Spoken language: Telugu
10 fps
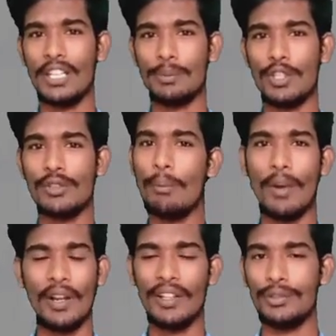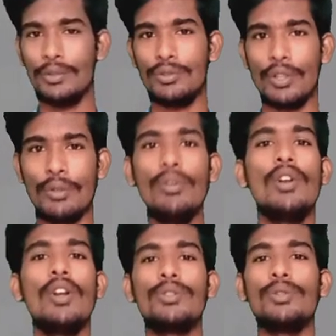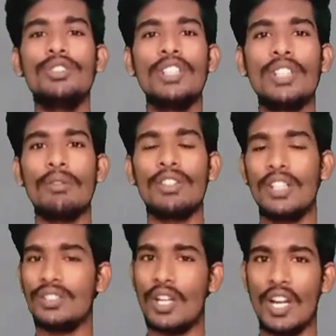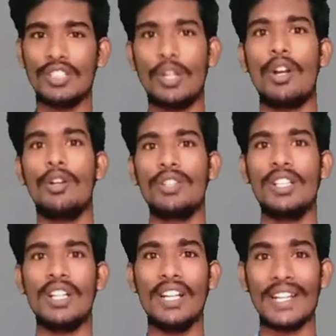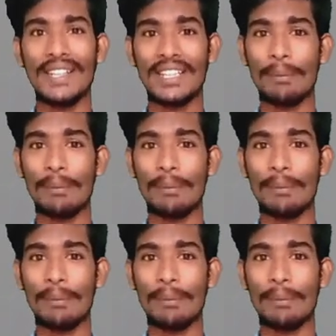ఎక్స్పర్ట్స్ మార్నింగ్ చూస్తారు చూసిన తర్వాత చాలా షాక్ అవుతారు ఎందుకంటే ఇంత